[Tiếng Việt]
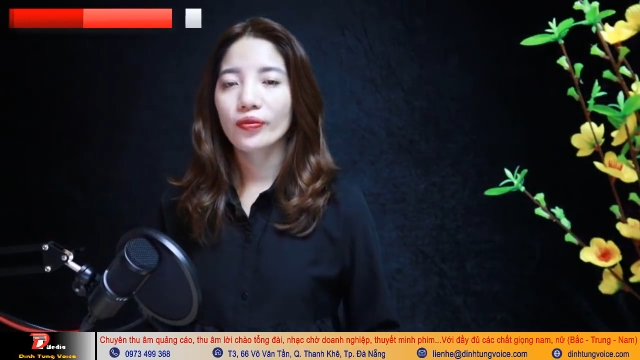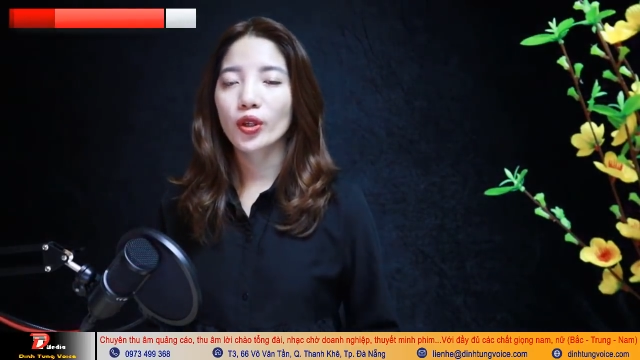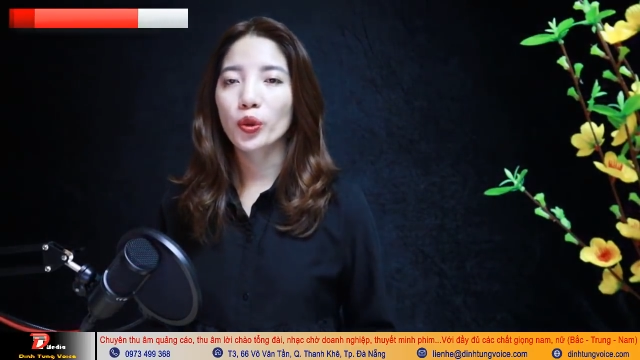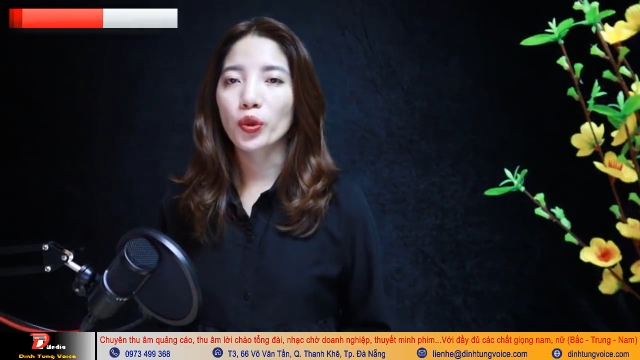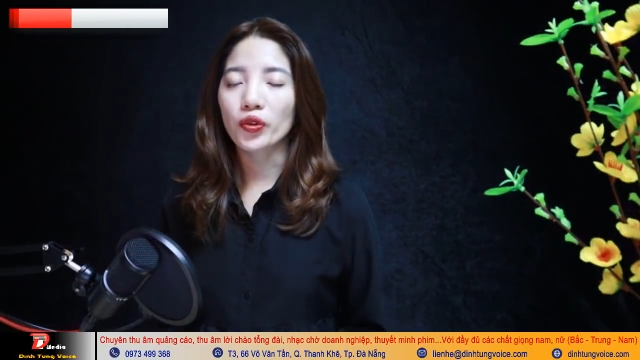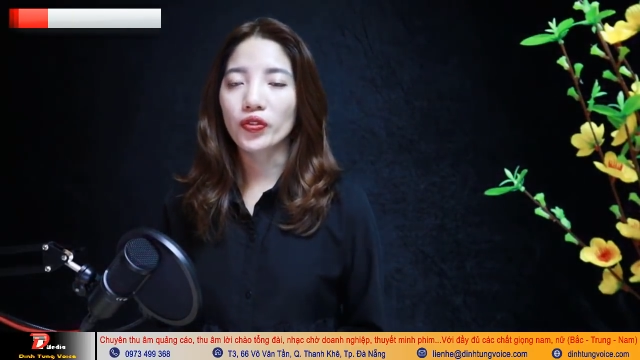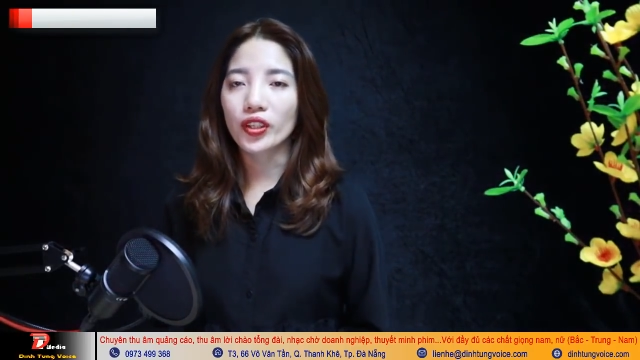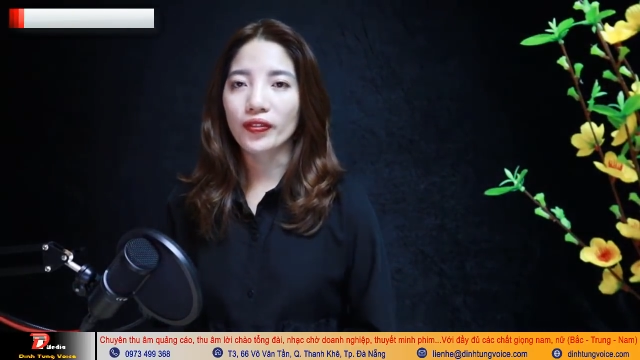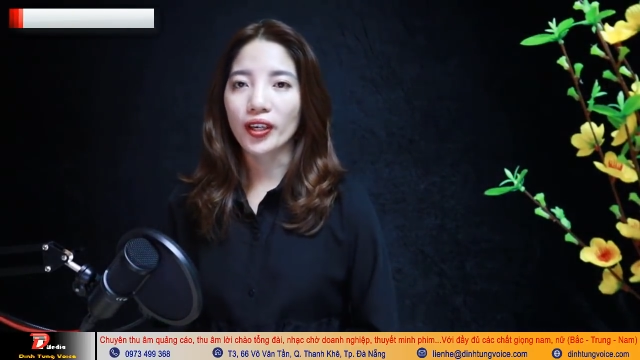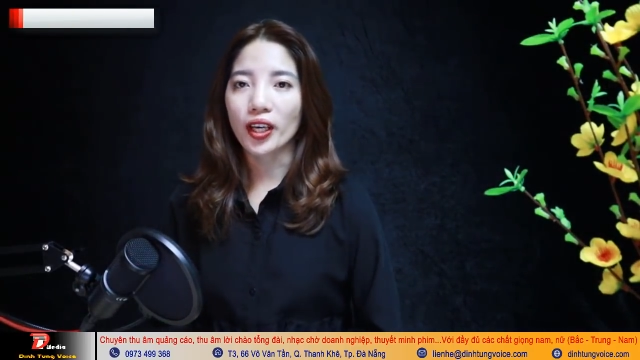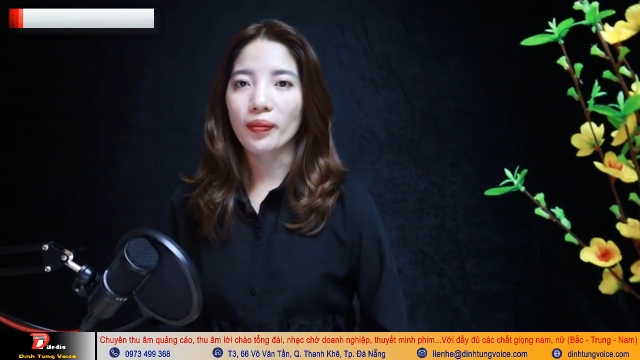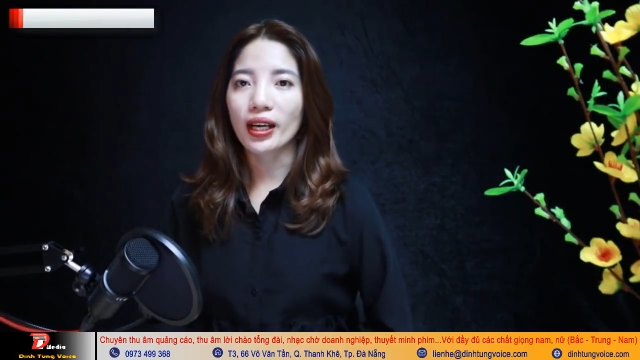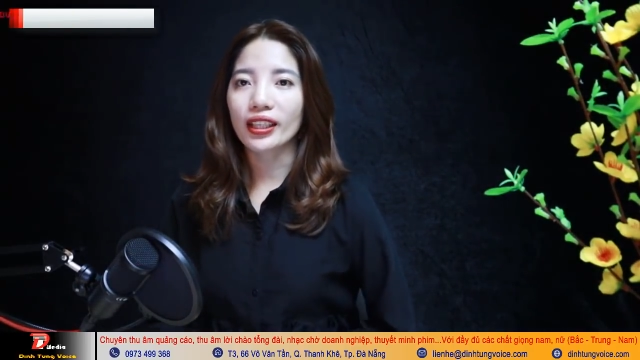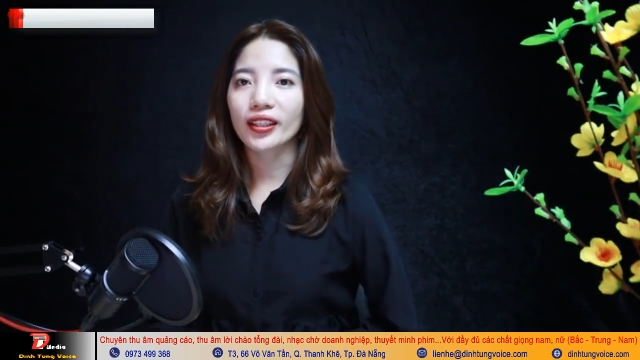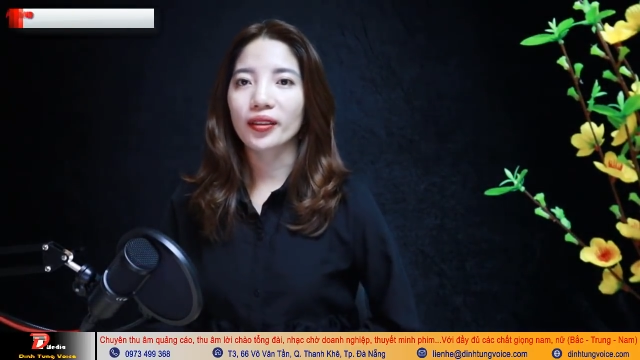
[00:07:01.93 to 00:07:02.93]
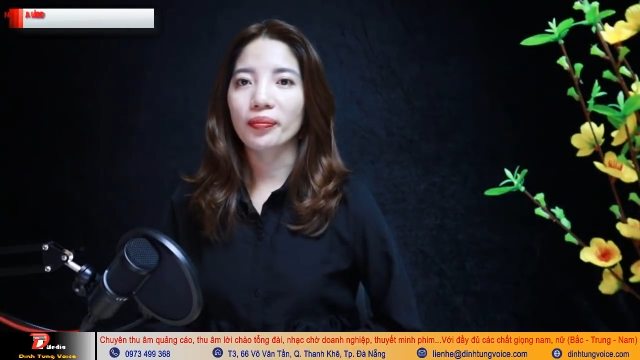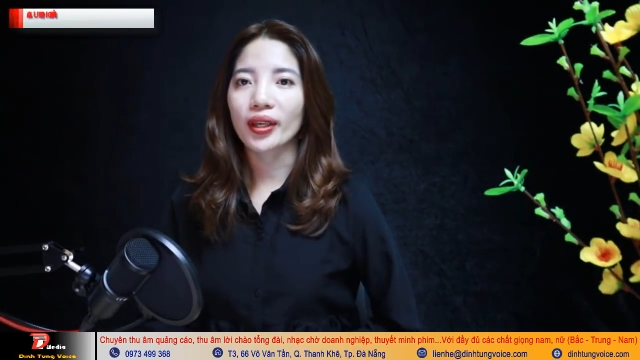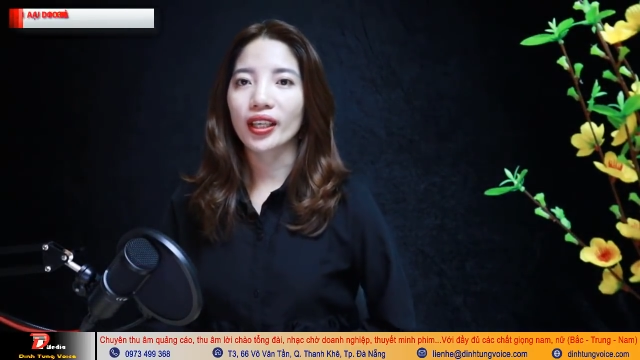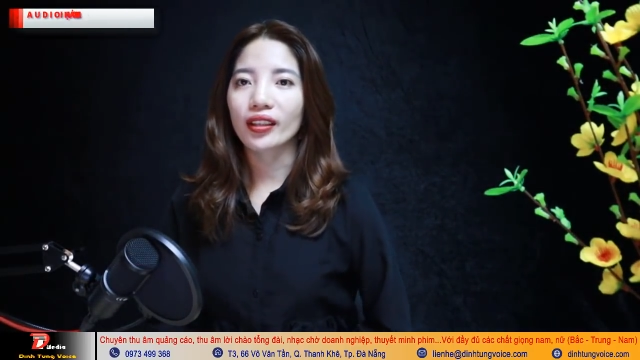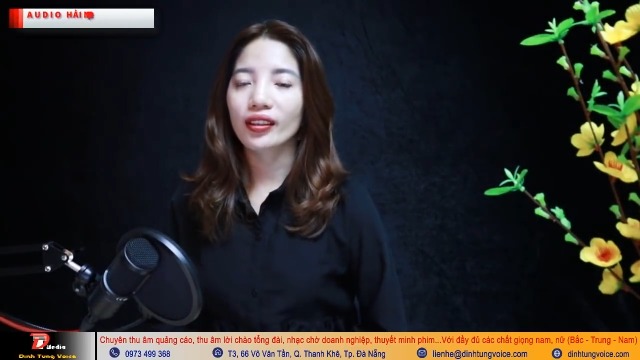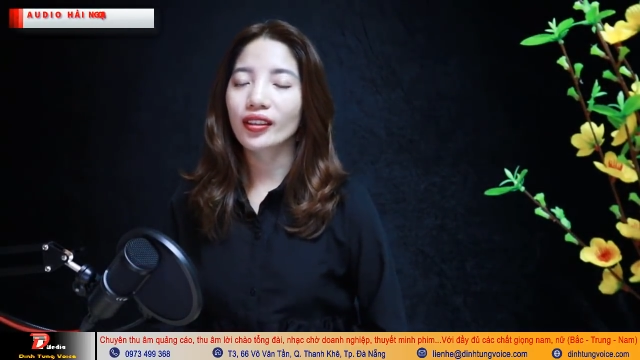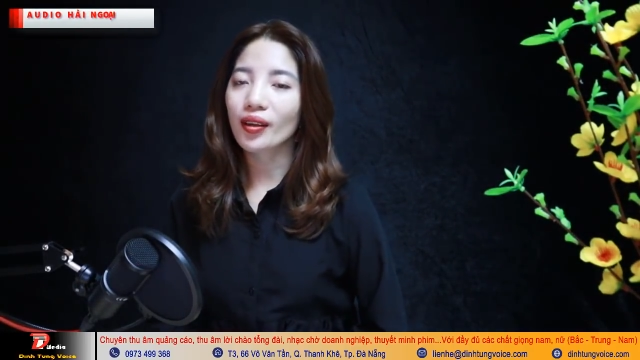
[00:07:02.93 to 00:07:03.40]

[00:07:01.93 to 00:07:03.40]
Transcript: Vâng quý vị và các bạn thân mến,